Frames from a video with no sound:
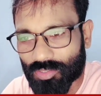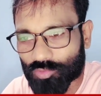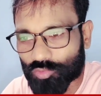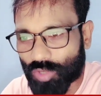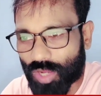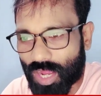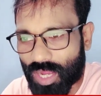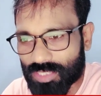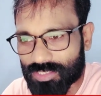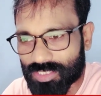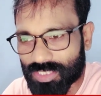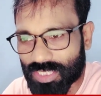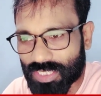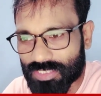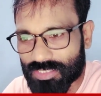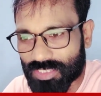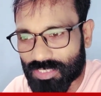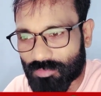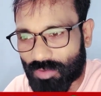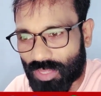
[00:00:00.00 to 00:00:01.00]
तो आज
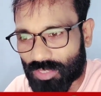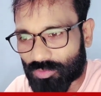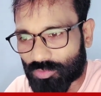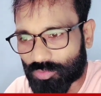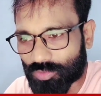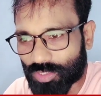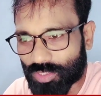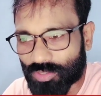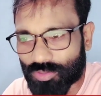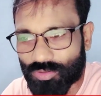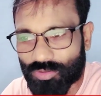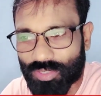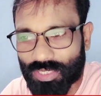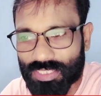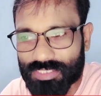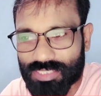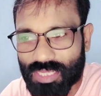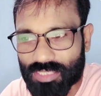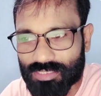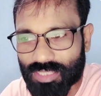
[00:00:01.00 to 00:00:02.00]
केजरीवाल उन्हीं लोगों
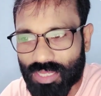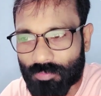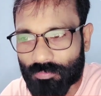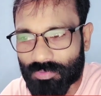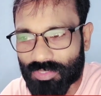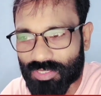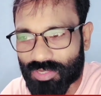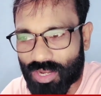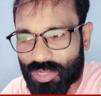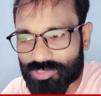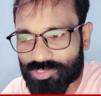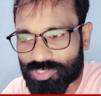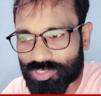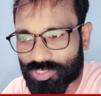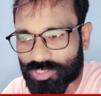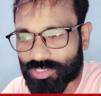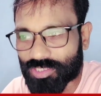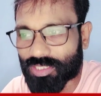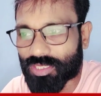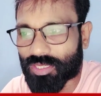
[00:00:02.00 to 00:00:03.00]
के साथ अपनी
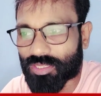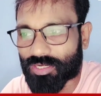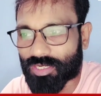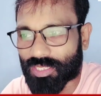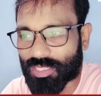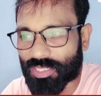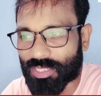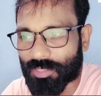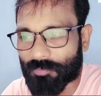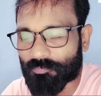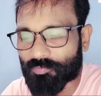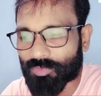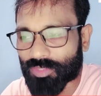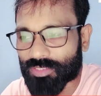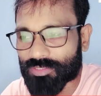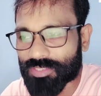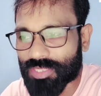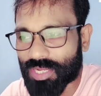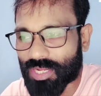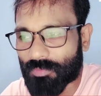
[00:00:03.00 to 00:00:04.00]
राजनीति कर रहे हैं
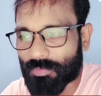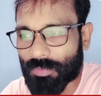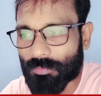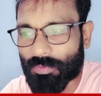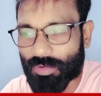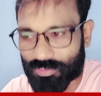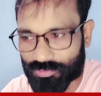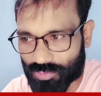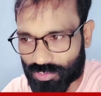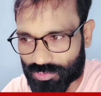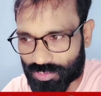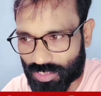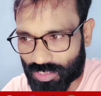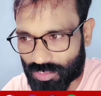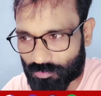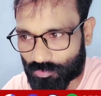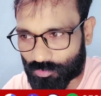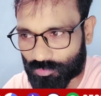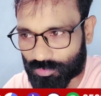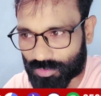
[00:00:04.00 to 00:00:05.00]
जिन्हें कभी
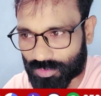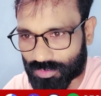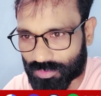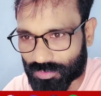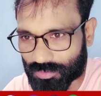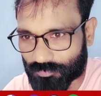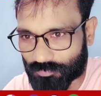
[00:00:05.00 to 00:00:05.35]
भ्रष्टाचारी बोलते थे